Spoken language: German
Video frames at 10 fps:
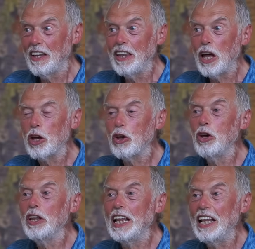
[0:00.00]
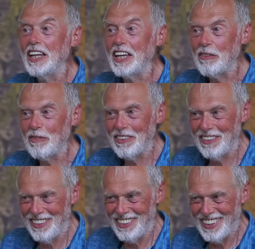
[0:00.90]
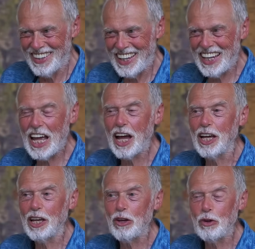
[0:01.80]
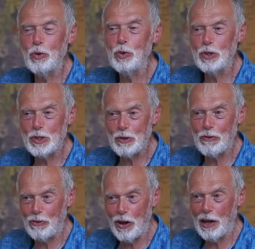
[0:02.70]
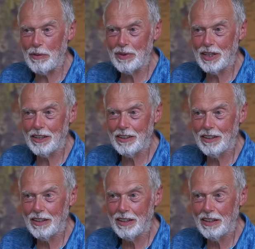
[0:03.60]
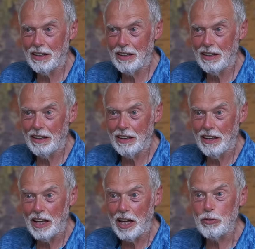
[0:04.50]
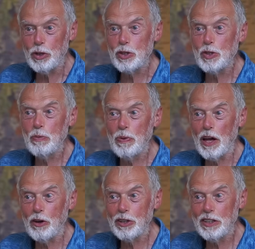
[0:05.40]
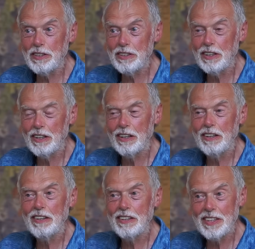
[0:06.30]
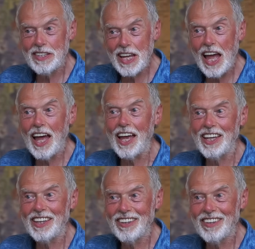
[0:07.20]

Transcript: nach göttlichem Gedanken gut zu formen. Aber dazu braucht es Zeit.